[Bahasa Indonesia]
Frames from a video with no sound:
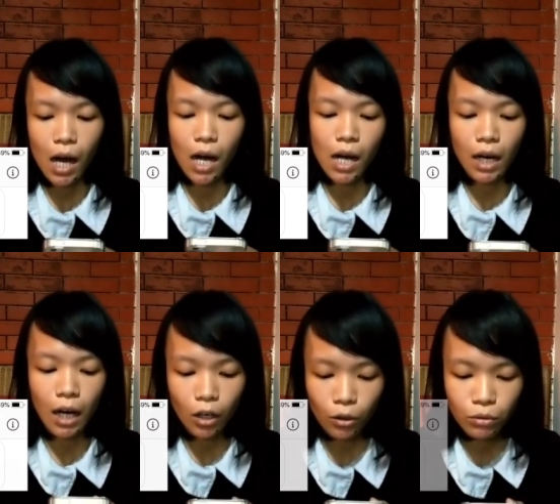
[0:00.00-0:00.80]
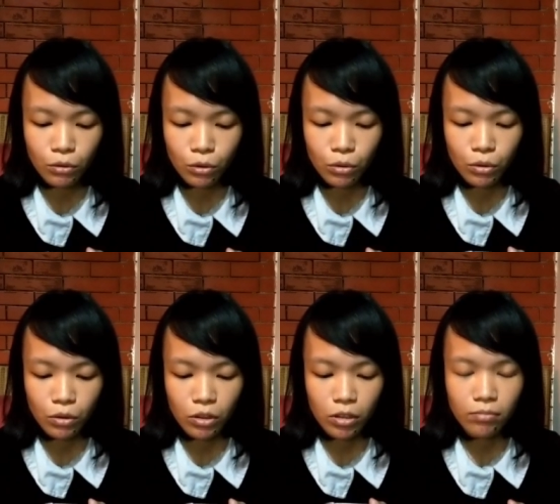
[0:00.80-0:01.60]
uh, kalau
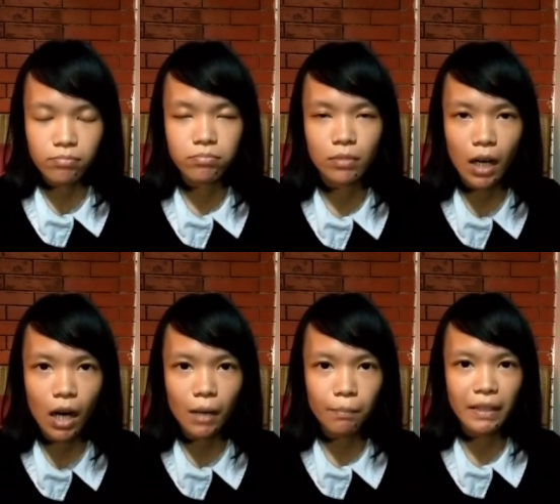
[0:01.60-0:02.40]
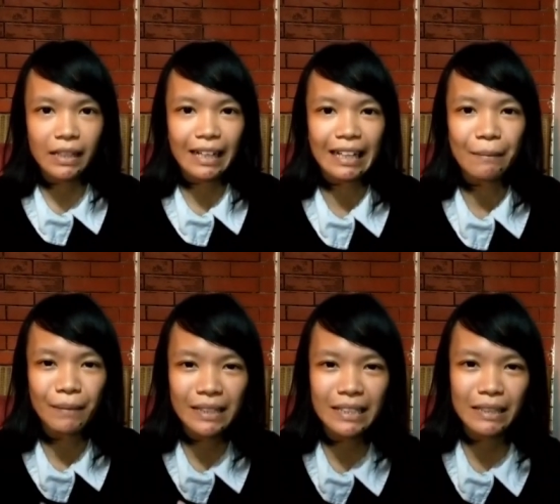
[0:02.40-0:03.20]
untuk uh, kepentingan
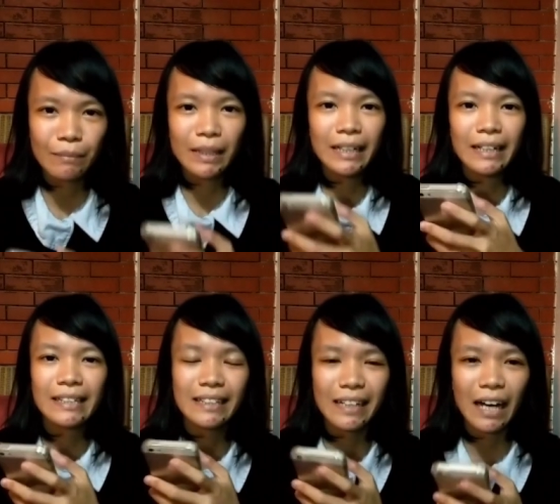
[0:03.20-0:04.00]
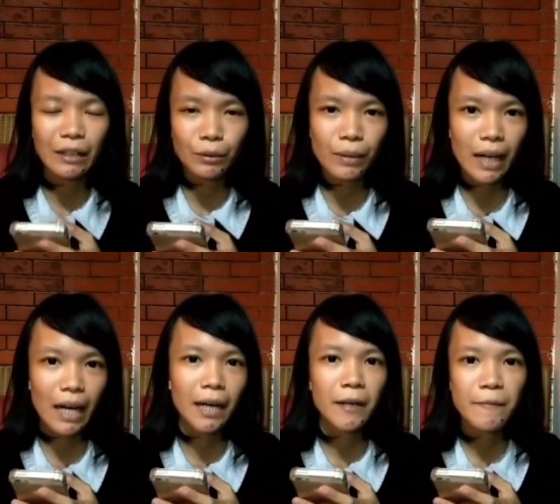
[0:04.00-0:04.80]
apa sih sebenarnya sih tergantung
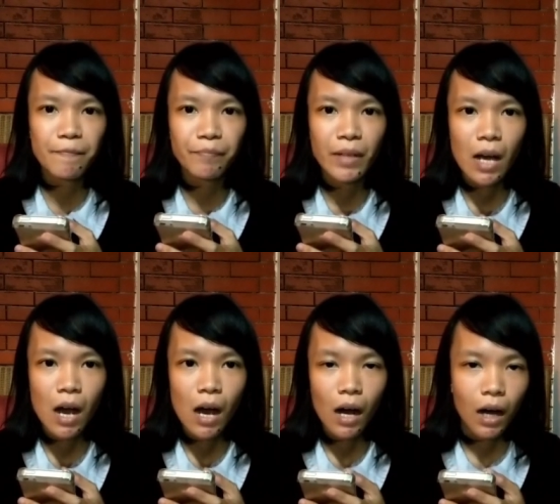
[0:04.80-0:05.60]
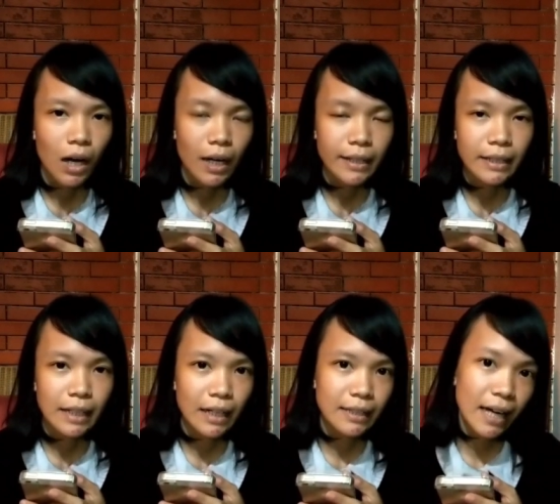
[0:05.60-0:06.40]
ya uh, kadang
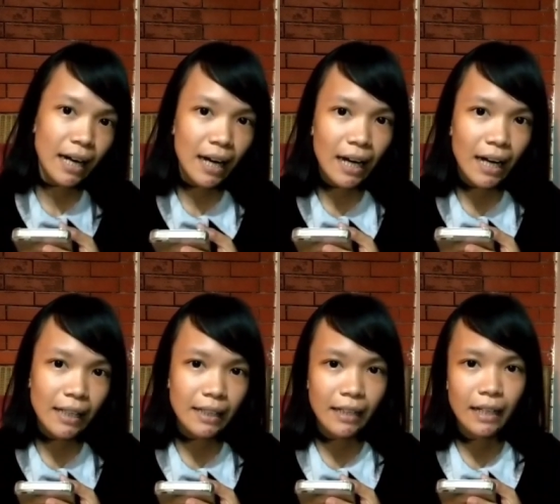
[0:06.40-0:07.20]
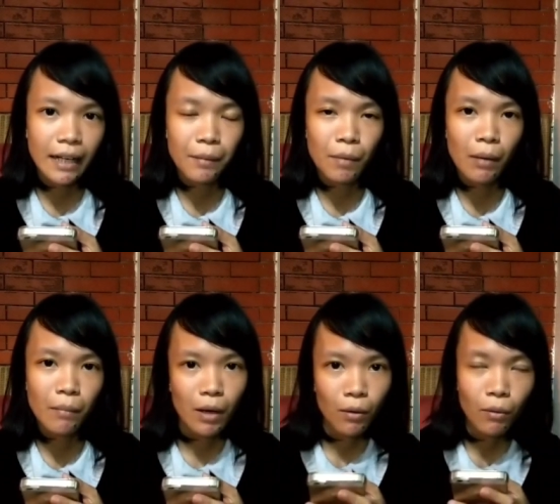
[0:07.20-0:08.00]
jalan-jalan kadang
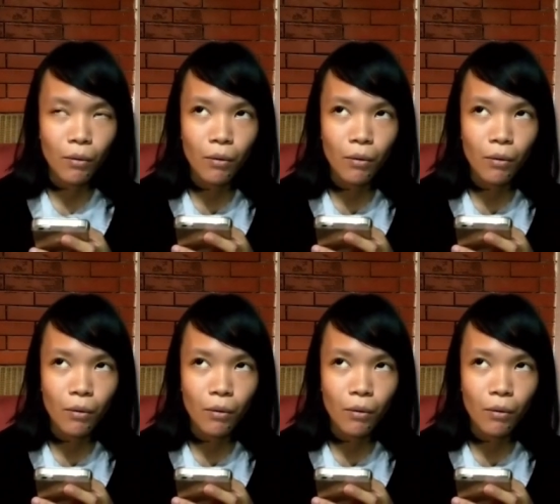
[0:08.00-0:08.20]
emang mau